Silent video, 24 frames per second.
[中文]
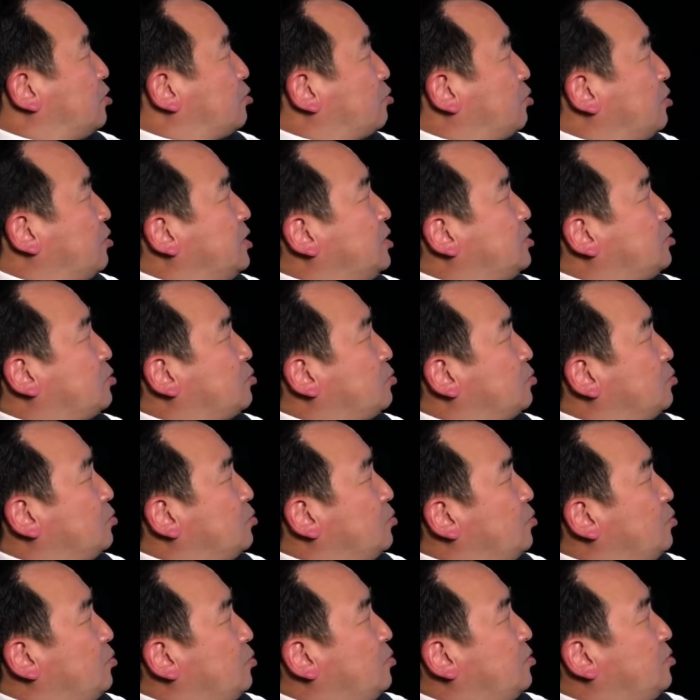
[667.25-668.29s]
推出
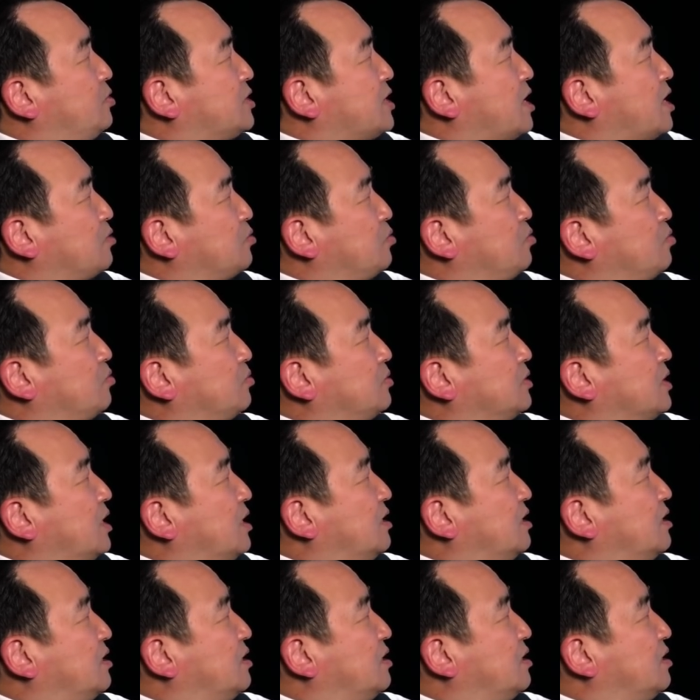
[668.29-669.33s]
预商用的，
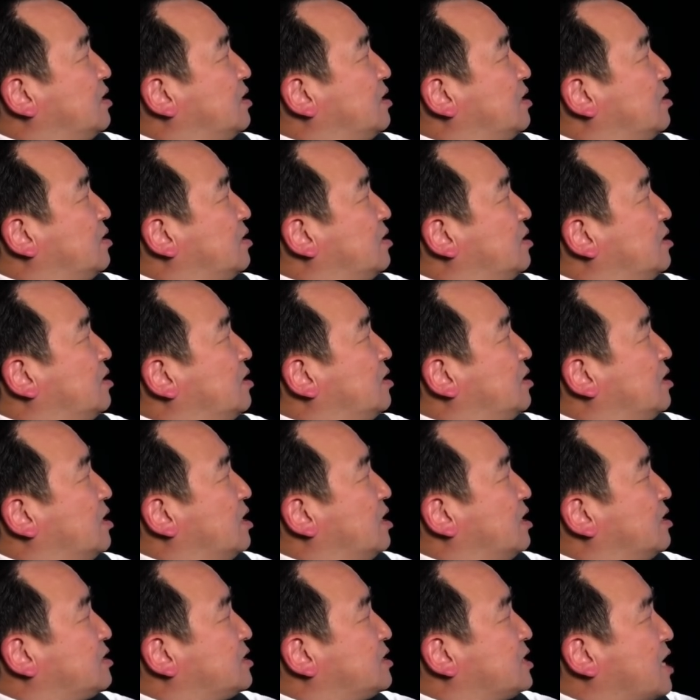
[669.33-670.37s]

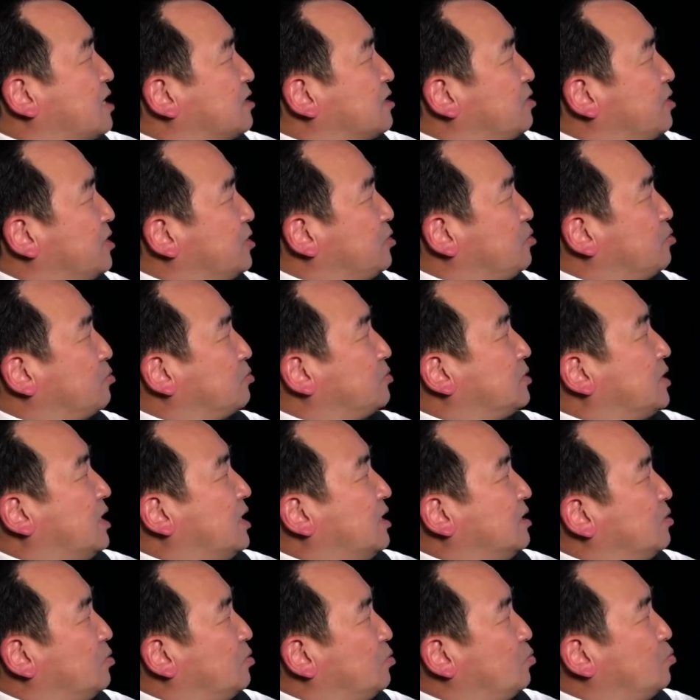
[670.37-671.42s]
呃，商业用的
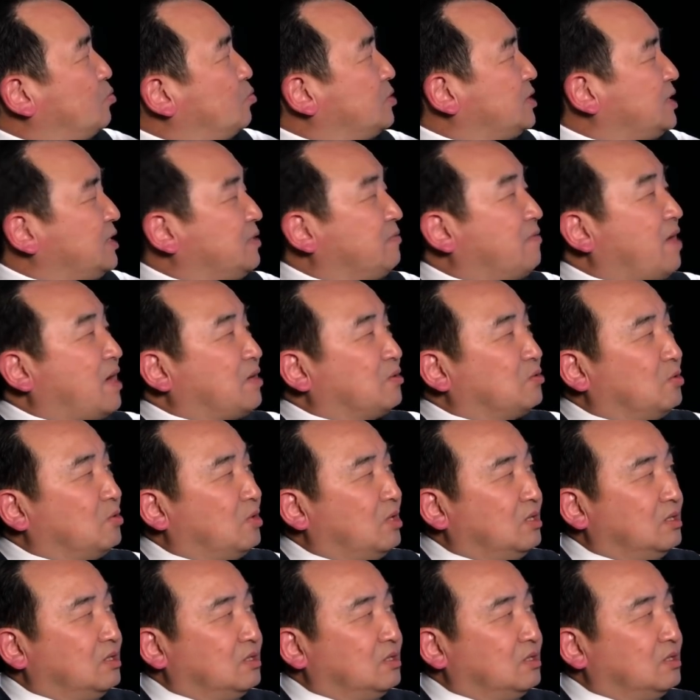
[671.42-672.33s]
5G 网络。